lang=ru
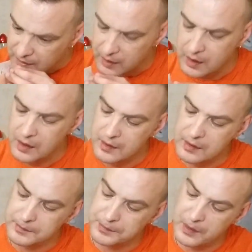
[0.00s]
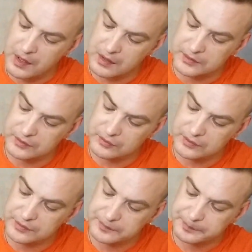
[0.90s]
А,
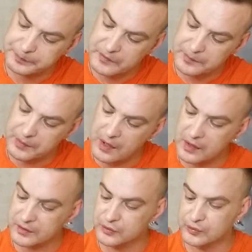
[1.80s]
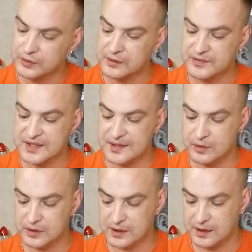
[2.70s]
пахнут. Пахнут.
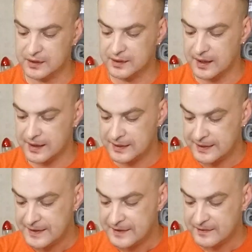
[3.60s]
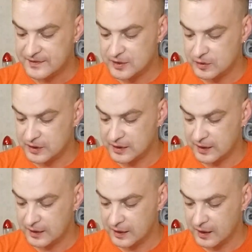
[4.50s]
Все-таки да.
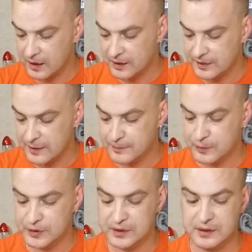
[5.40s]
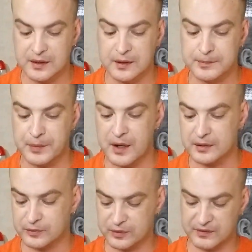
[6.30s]
Все-таки она будет и
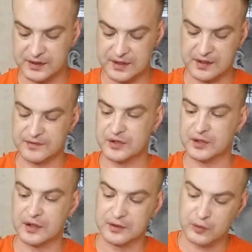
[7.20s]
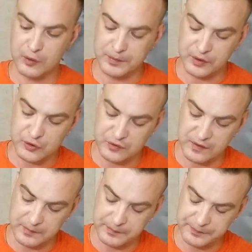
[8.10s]
пахнуть. Давайте я все-таки открою и покажу
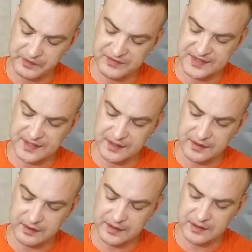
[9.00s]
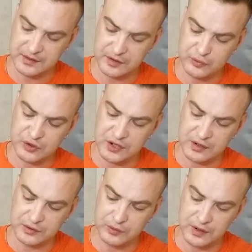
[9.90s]
вам все эти татушки,
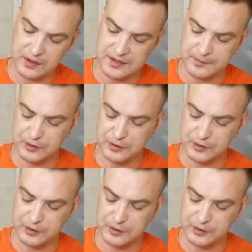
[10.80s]
которые есть.